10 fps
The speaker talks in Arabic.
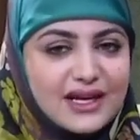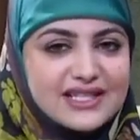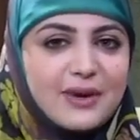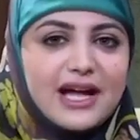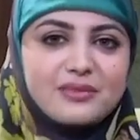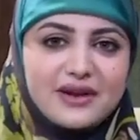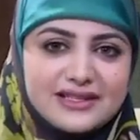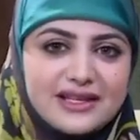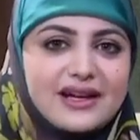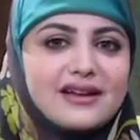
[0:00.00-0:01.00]
أصبحت
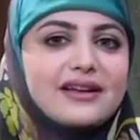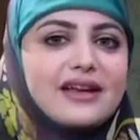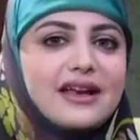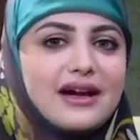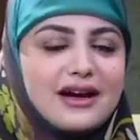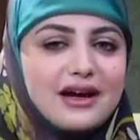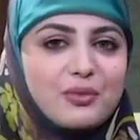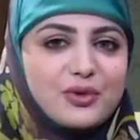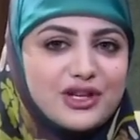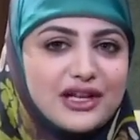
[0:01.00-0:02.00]
مصدر
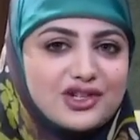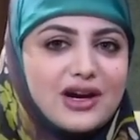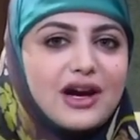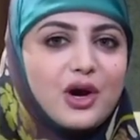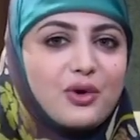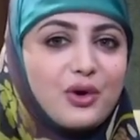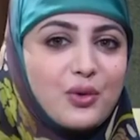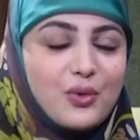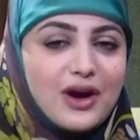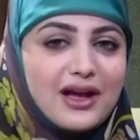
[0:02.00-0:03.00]
للإلهام والنجاح
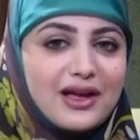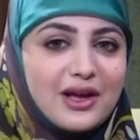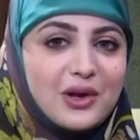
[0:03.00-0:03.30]
والقوة